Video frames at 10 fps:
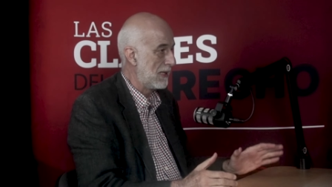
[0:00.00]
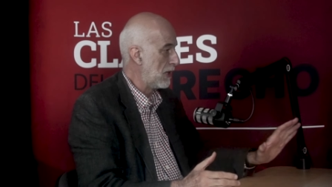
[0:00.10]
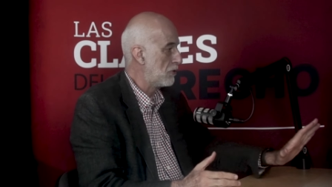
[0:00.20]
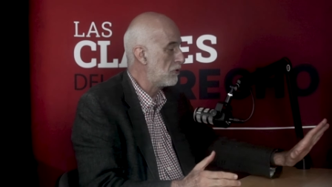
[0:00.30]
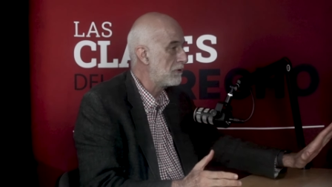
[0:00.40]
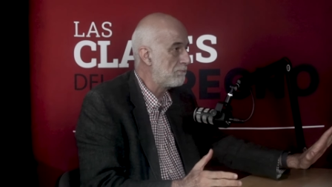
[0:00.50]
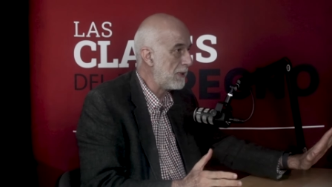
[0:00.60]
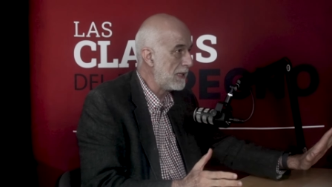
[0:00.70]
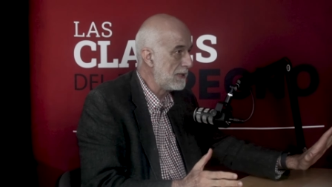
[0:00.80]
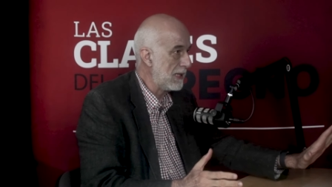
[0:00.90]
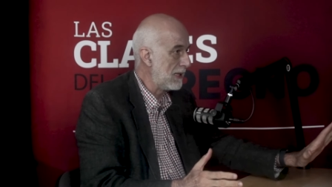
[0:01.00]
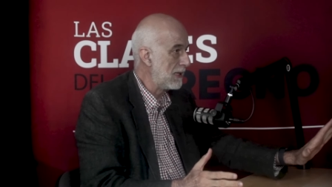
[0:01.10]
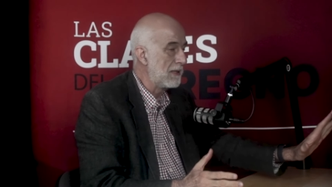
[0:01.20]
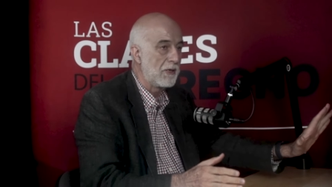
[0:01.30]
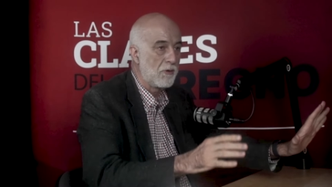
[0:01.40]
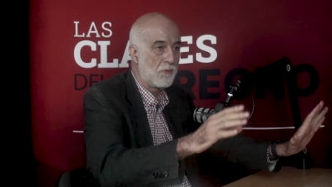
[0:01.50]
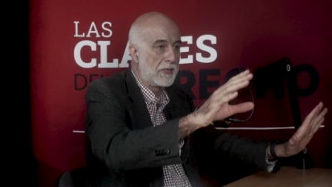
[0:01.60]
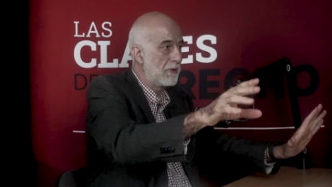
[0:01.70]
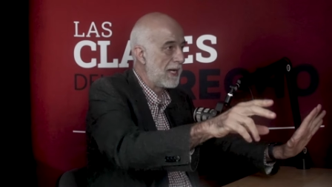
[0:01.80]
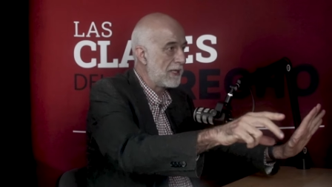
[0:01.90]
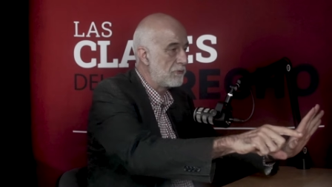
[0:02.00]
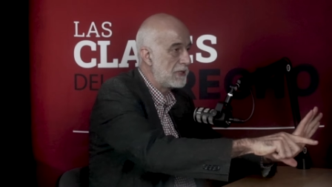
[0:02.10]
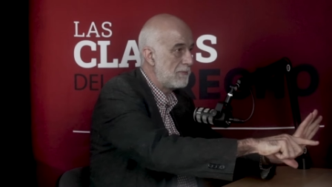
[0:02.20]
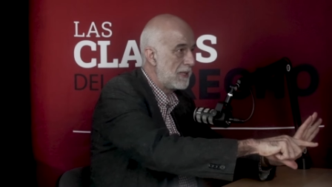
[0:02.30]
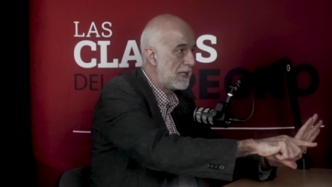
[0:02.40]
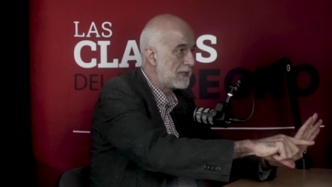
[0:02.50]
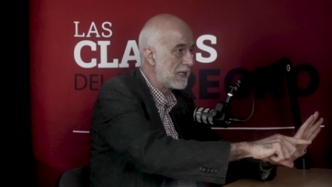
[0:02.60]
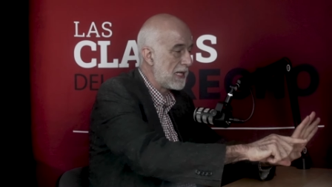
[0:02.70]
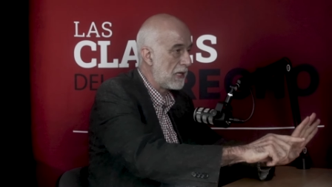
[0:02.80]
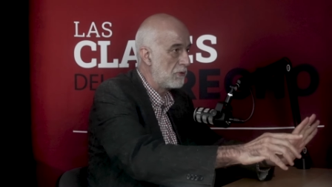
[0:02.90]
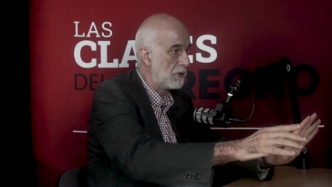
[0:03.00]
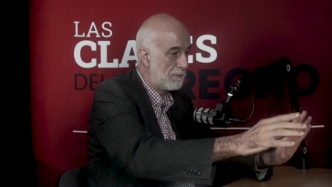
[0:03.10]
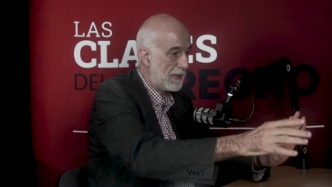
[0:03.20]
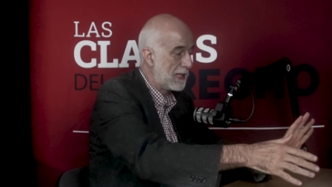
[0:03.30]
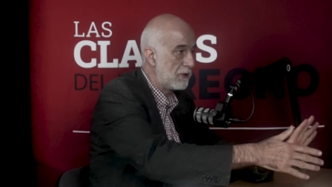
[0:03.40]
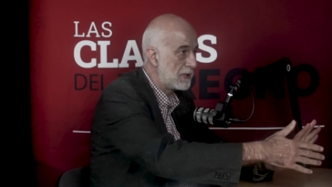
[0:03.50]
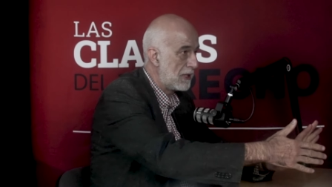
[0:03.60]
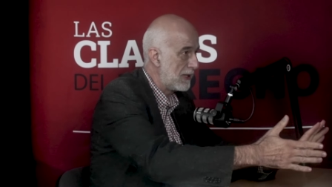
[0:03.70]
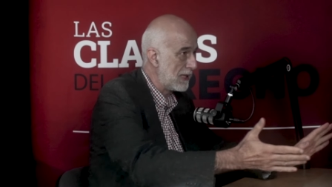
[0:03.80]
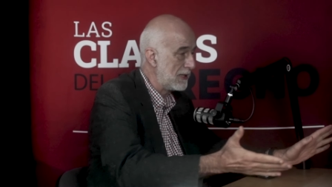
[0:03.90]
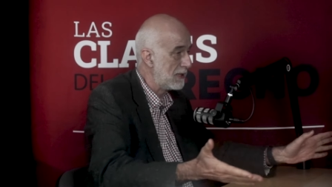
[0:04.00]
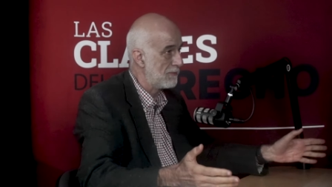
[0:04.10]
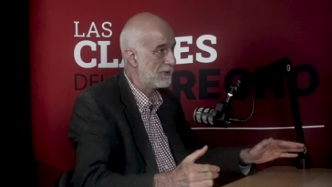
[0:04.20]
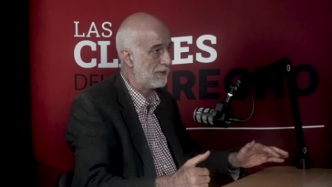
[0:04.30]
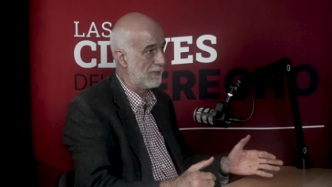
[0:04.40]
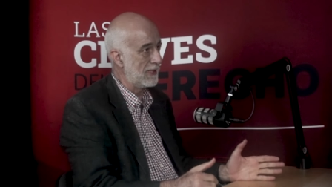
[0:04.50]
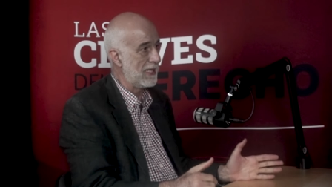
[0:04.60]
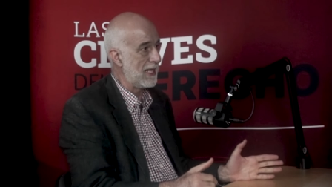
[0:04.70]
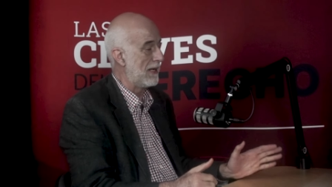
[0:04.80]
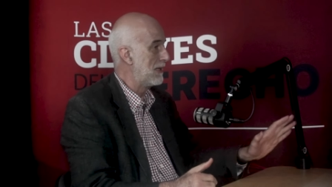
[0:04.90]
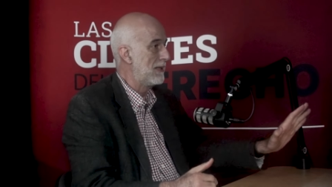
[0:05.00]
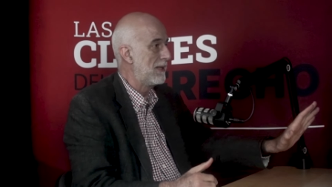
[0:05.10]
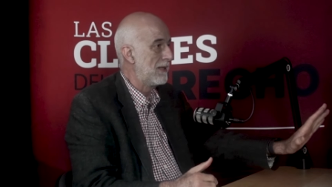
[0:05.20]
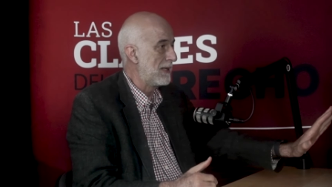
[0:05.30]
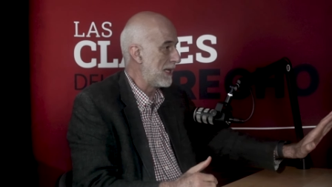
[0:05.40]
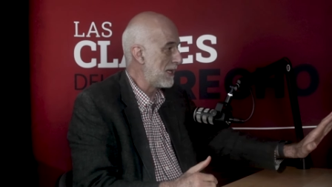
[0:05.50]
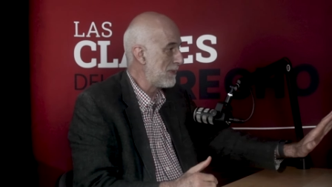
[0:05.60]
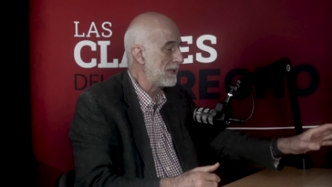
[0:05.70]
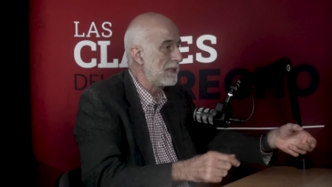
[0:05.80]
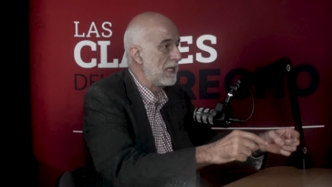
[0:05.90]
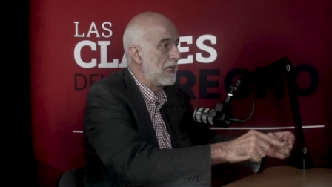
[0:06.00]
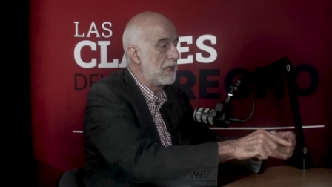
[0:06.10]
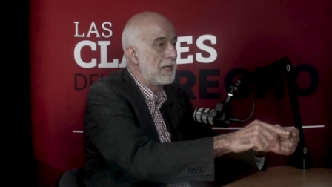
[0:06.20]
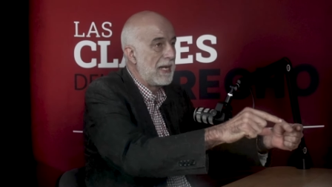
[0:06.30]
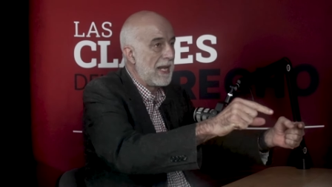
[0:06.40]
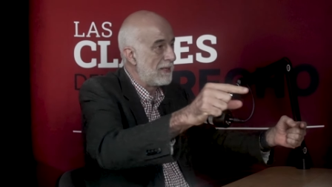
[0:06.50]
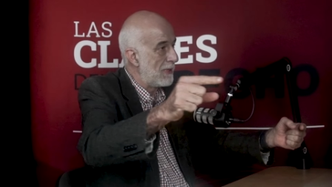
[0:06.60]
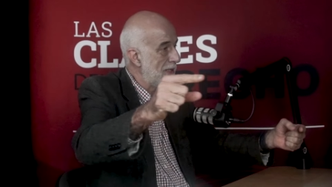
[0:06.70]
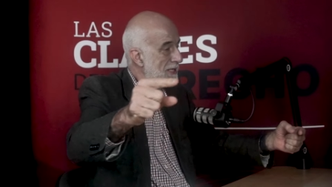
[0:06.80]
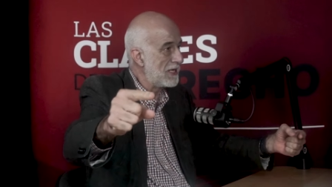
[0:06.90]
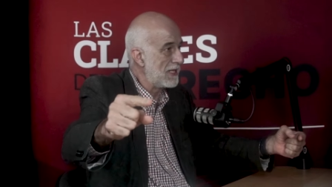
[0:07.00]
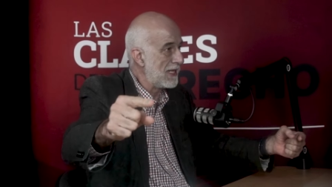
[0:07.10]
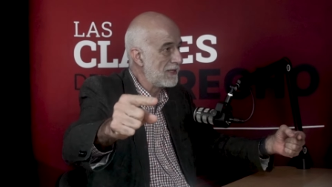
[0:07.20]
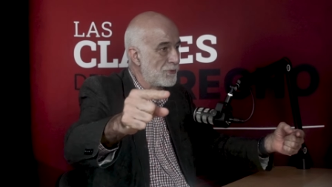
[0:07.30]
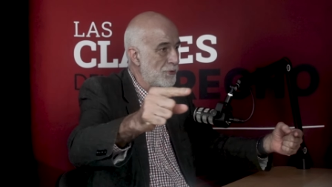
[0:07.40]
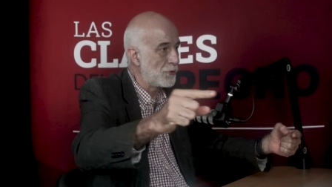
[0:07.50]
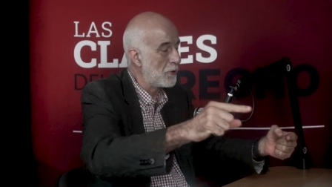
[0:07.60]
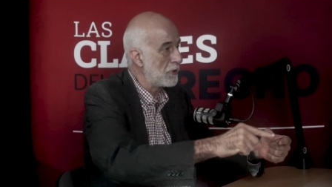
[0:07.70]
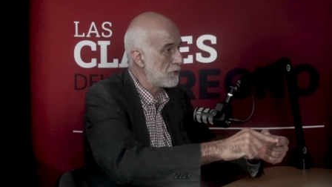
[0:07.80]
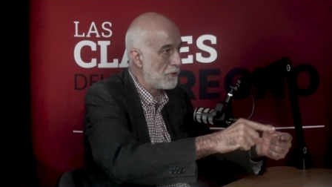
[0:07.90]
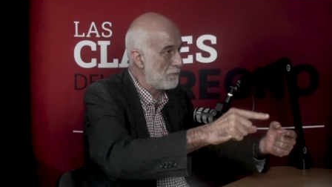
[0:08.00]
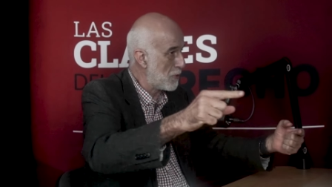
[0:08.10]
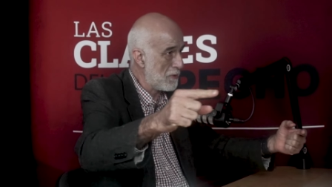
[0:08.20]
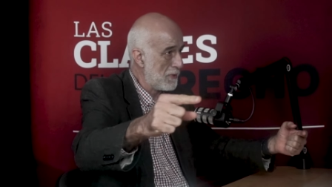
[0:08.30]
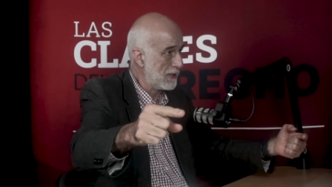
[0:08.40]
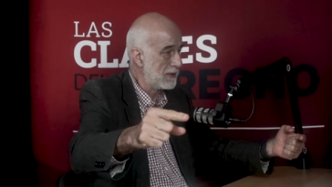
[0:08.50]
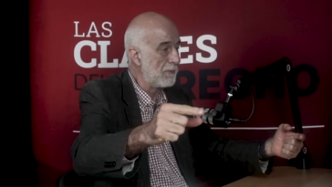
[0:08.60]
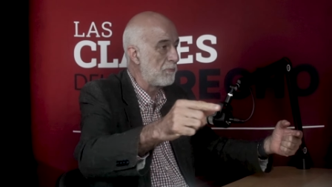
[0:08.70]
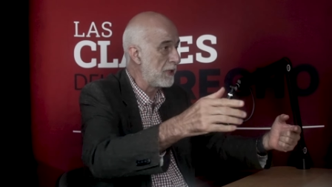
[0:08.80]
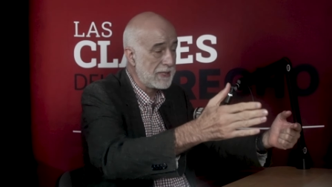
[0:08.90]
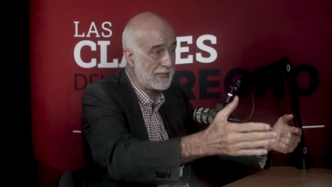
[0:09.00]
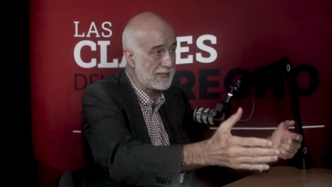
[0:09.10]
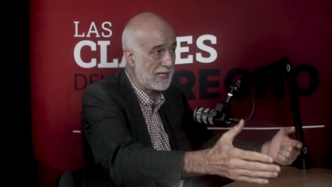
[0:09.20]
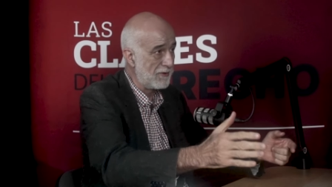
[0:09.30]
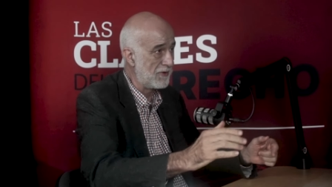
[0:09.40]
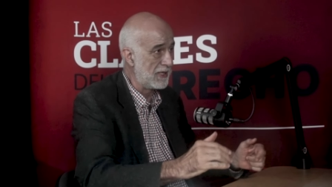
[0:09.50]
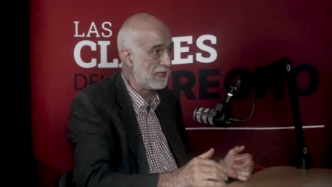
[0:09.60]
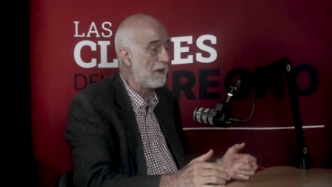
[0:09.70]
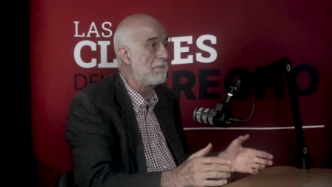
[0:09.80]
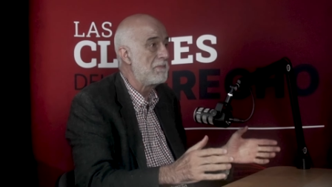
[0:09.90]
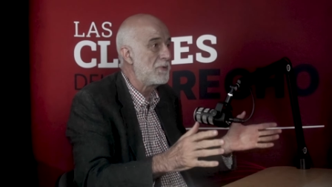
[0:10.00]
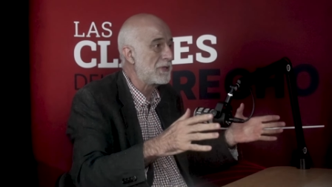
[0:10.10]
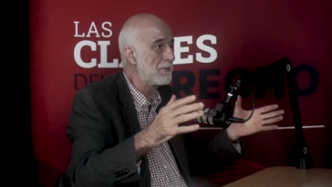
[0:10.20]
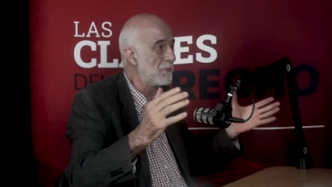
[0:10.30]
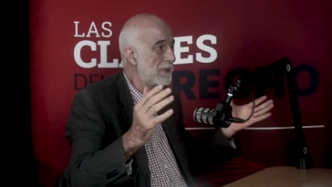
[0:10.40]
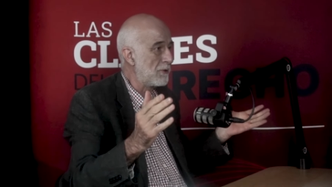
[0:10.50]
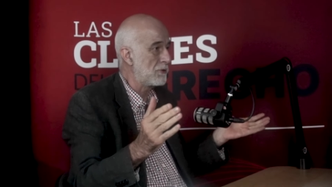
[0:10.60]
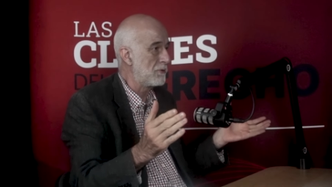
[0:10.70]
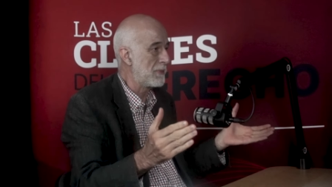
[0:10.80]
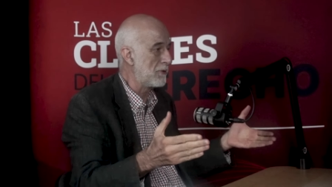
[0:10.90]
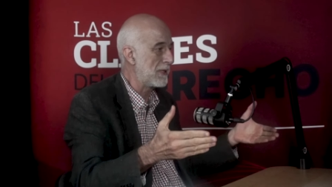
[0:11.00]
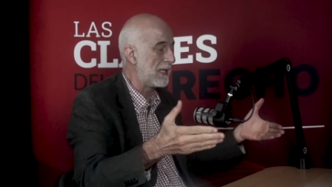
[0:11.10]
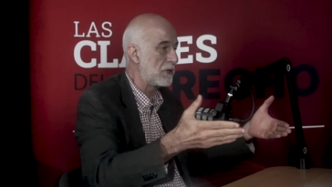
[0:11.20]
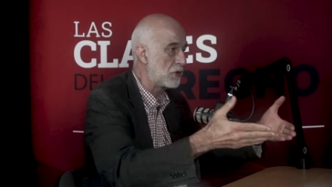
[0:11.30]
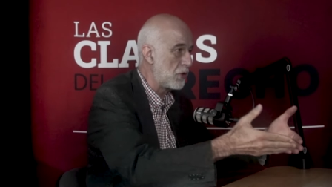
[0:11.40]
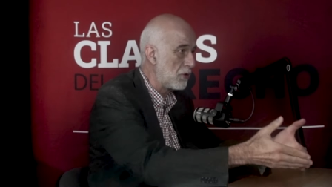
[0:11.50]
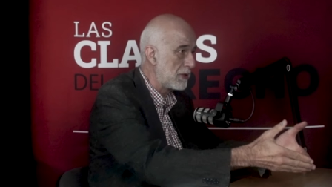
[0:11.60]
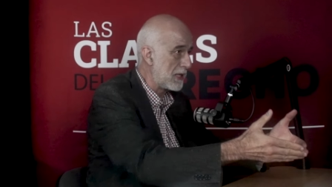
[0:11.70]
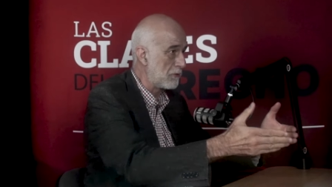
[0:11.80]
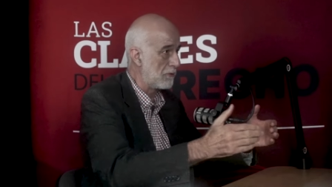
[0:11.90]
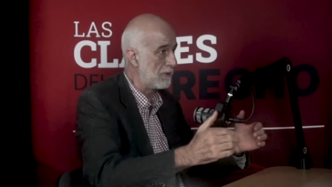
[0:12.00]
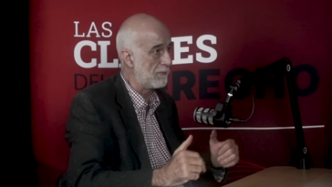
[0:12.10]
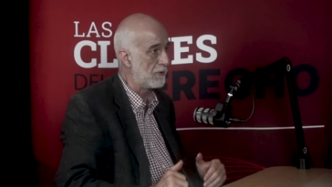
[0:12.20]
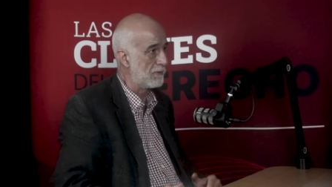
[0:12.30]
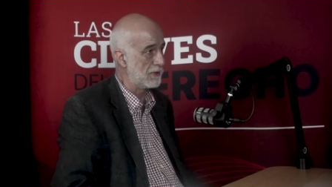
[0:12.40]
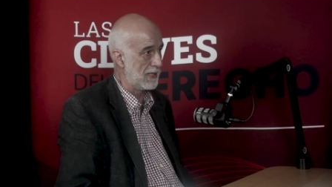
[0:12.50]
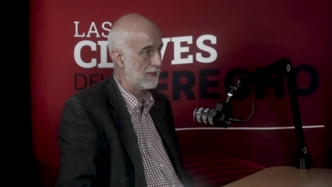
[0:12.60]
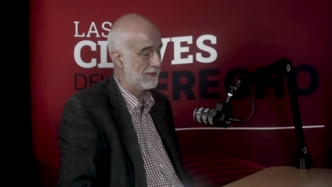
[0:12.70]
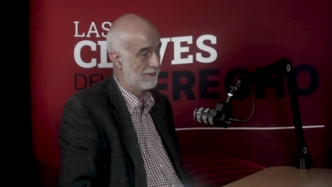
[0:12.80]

Suspende cuando el acto es inminente de ejecución para que no te lo dejen sin, sin materia. Nada más. Las demás en realidad todo es con pruebas y puede ser hasta la definitiva. Nos hemos acostumbrado que todo se resuelve en la provisional.